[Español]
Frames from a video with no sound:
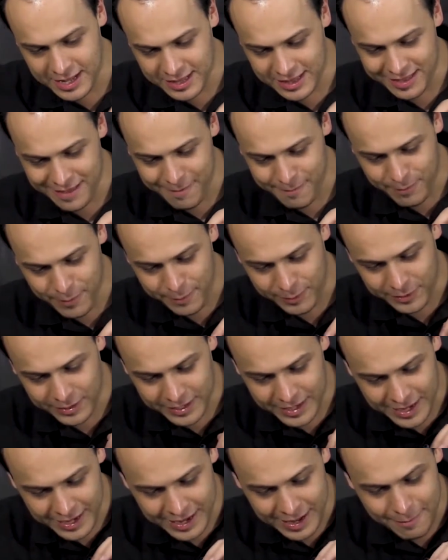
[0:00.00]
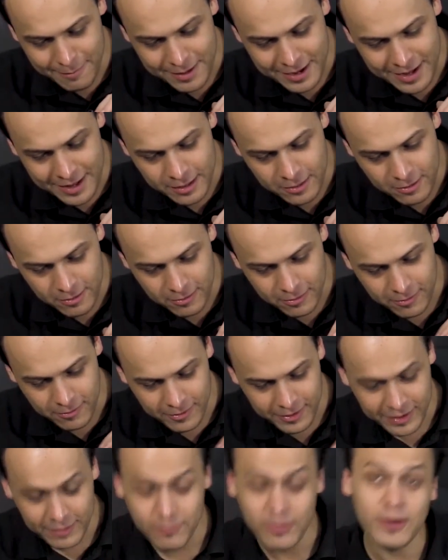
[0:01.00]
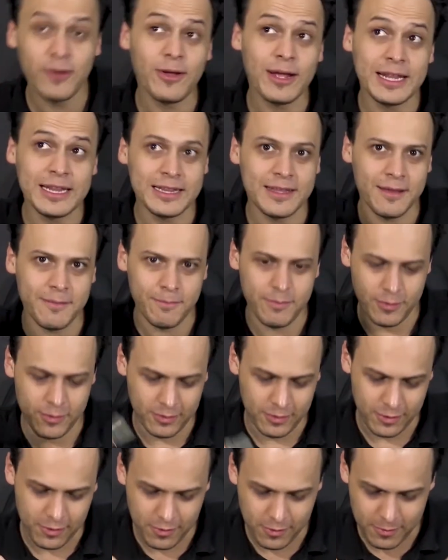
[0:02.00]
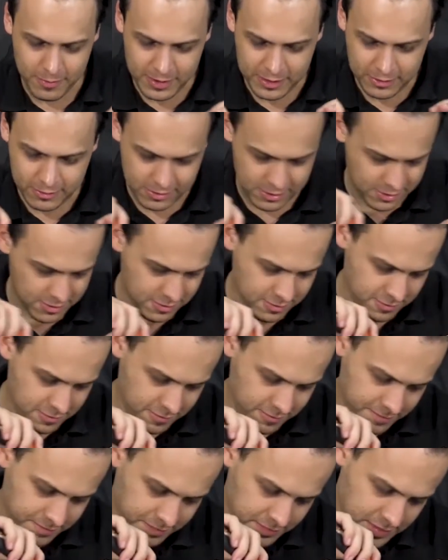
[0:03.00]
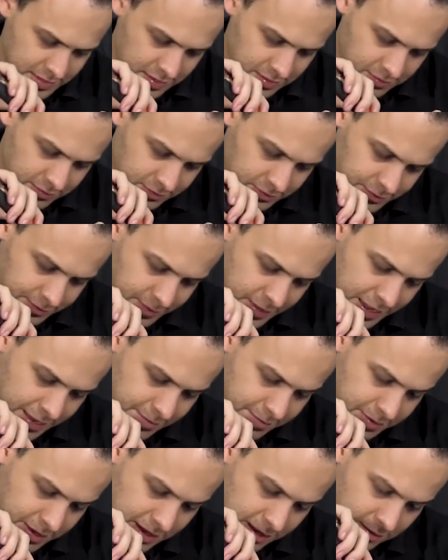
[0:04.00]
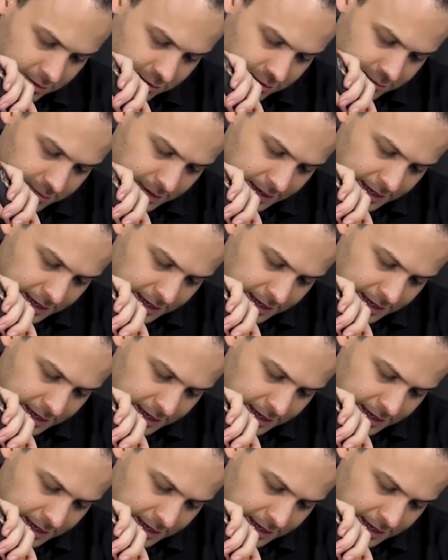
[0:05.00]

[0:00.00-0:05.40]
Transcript: a tiempo porque hay cámara y todo. ¿eh? Bueno, hay tiempo cronómetro y todo. Pues bien, viene con un